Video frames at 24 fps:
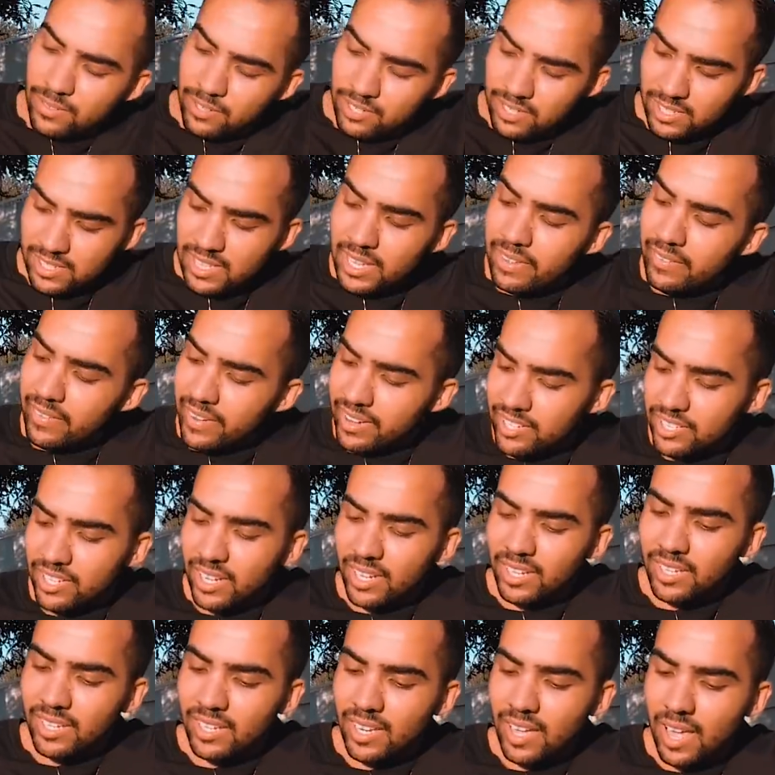Vocês devem
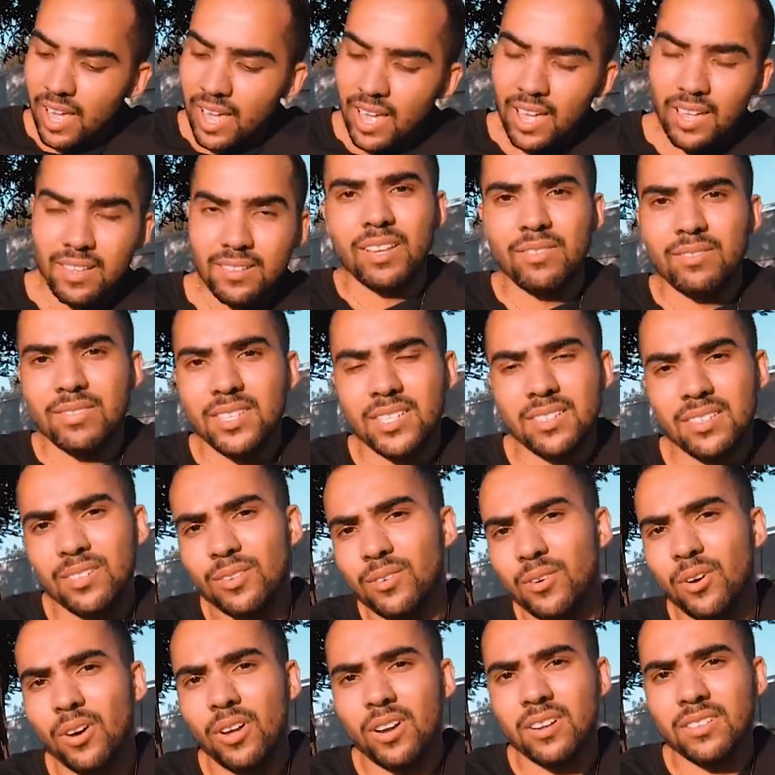achar que ah, deve ser
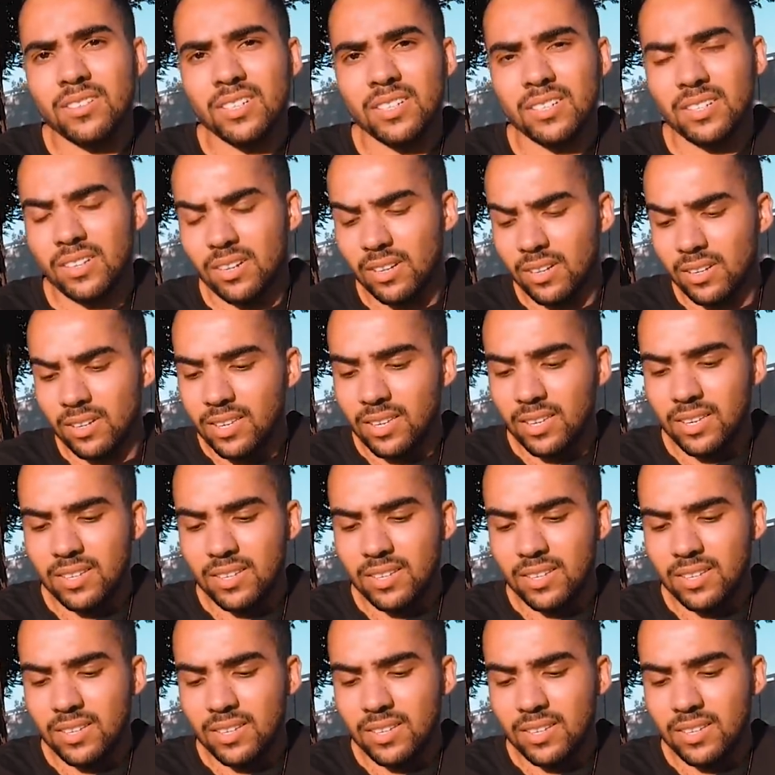5 horas ainda, ó.